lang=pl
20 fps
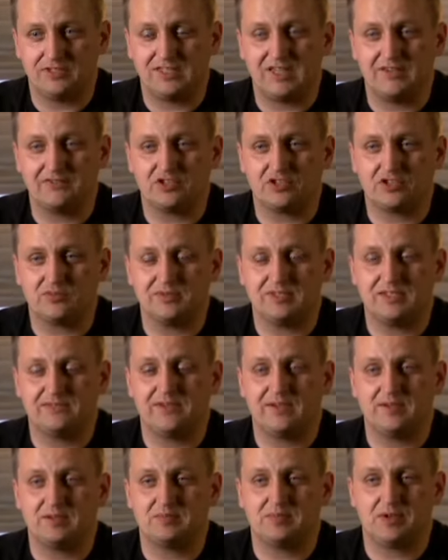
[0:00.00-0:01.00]
Zawsze sobie
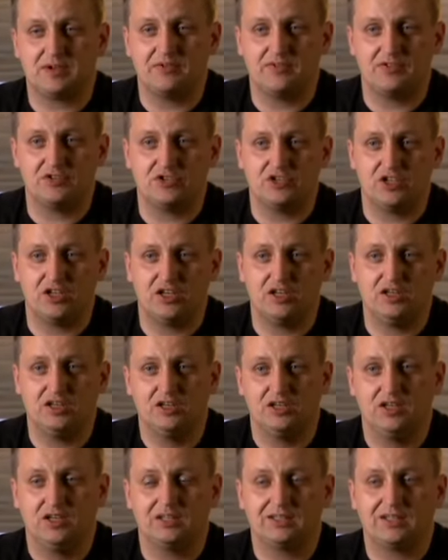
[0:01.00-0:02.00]
zdawałem sprawę, że
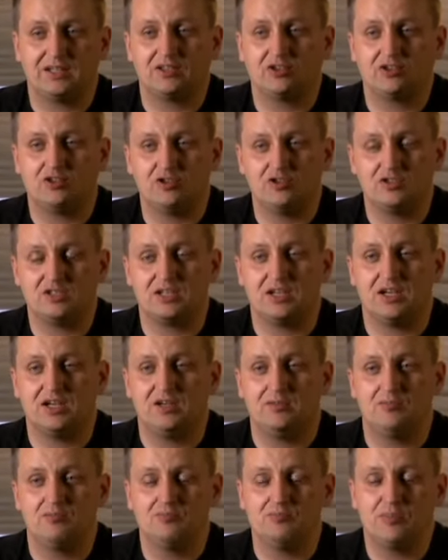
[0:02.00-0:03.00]
tak do
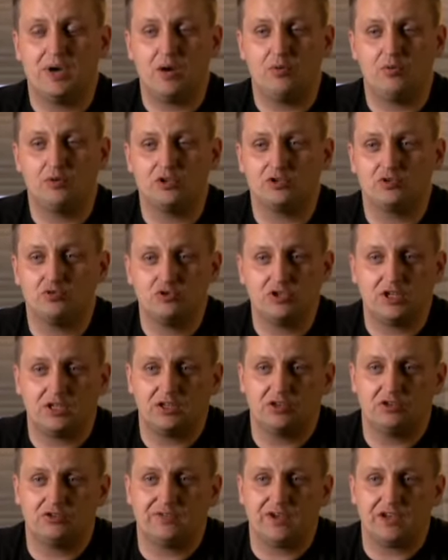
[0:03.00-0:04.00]
końca mało jest ludzi na
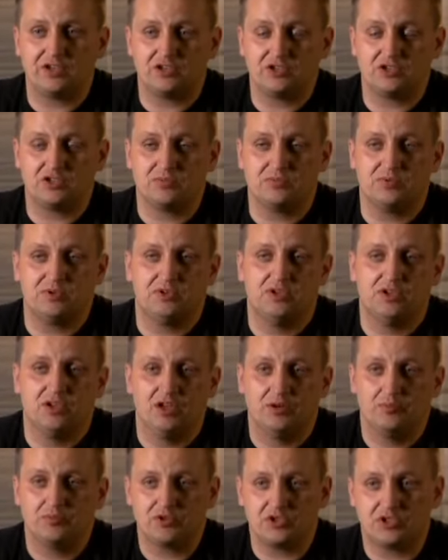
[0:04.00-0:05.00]
tyle odważnych, żeby
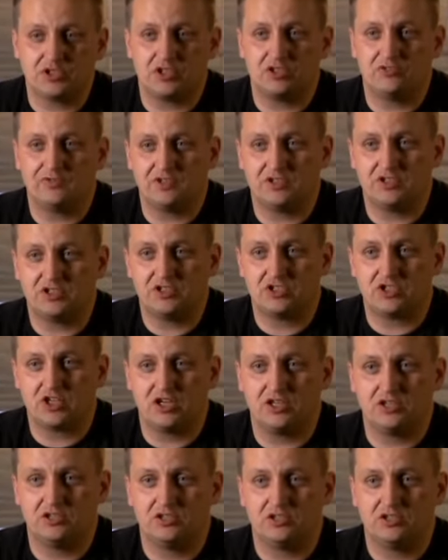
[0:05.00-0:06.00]
przycelować i
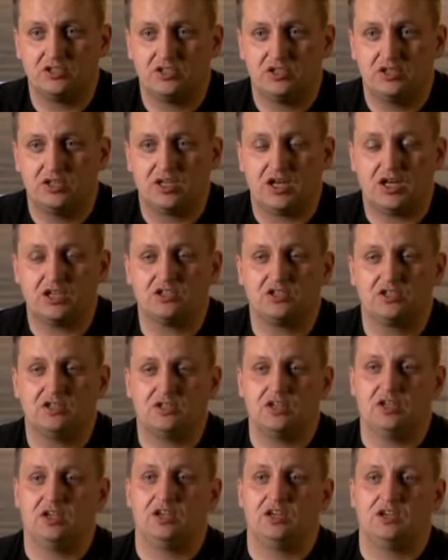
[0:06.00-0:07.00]
strzelić.
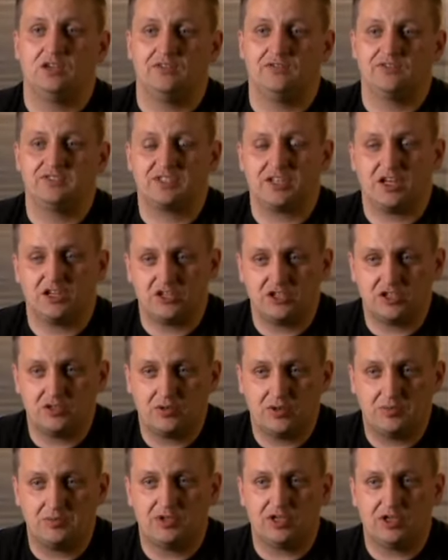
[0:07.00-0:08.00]
Raczej w stresie
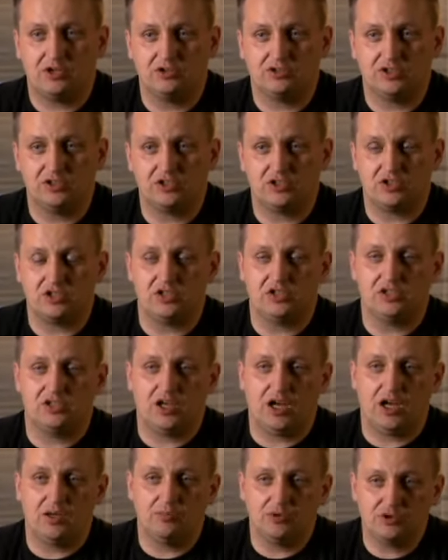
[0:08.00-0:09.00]
działamy chaotycznie.
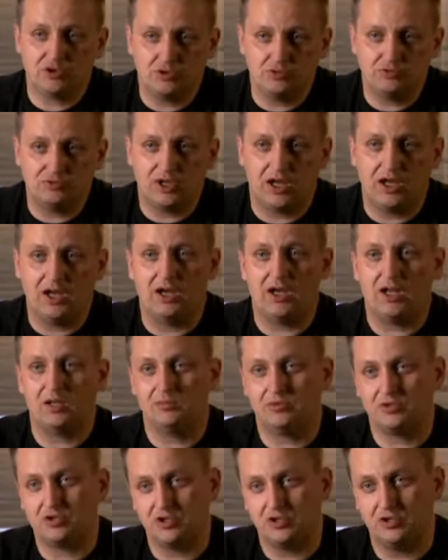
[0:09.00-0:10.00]
Albo się uda,
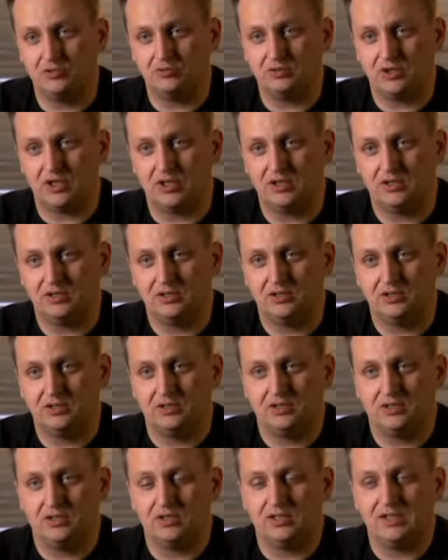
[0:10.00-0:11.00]
albo się nie uda.
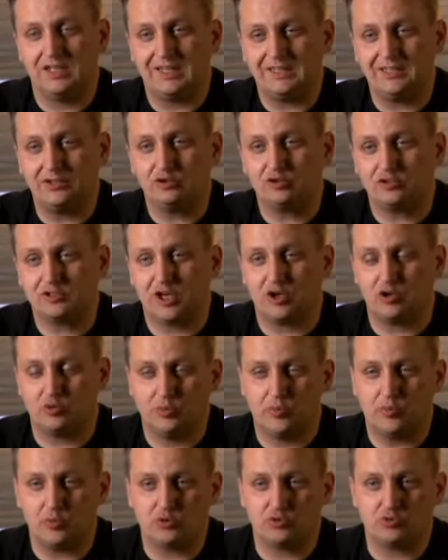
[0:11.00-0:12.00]
Ja tego strachu
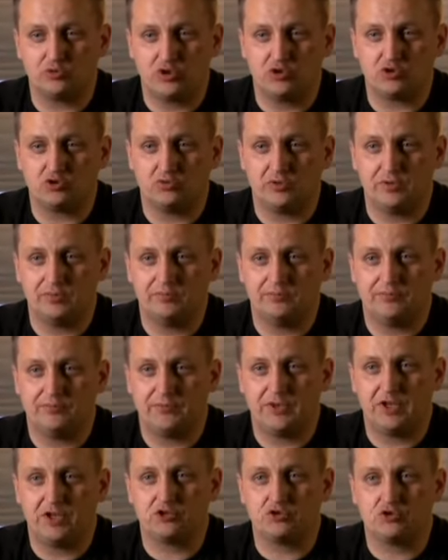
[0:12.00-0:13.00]
po prostu nie czułem.
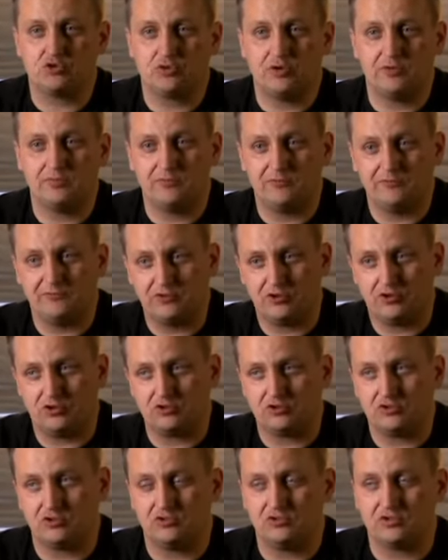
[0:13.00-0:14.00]
Nie czułem
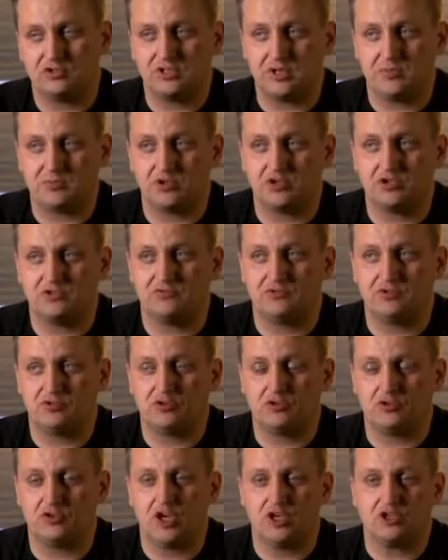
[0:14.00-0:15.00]
wychodząc naprzeciwko
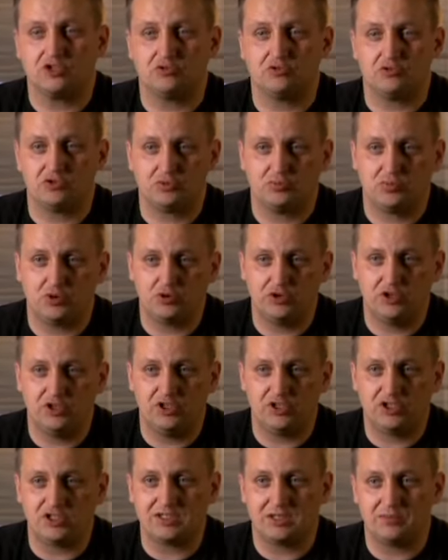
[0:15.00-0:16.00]
ochroniarzy, którzy
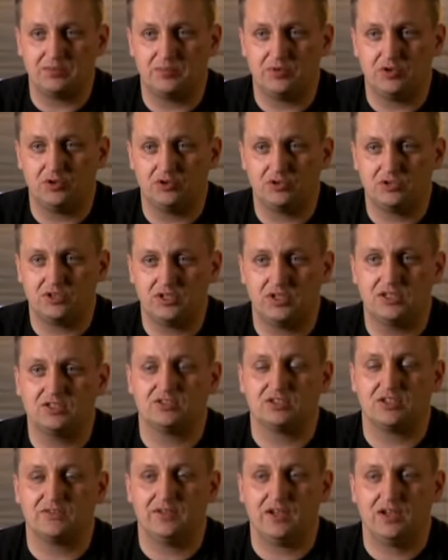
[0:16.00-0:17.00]
bronili czasami pieniądze, nie
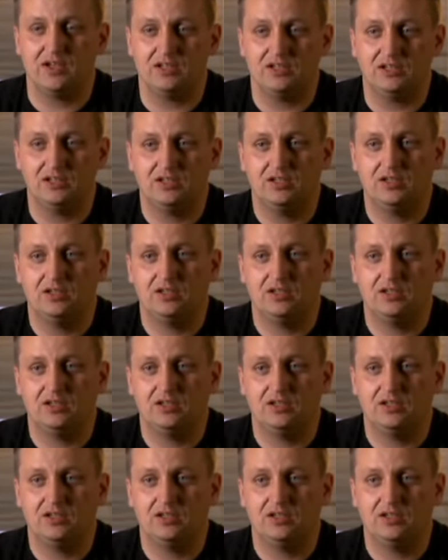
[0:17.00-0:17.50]
zostawiali,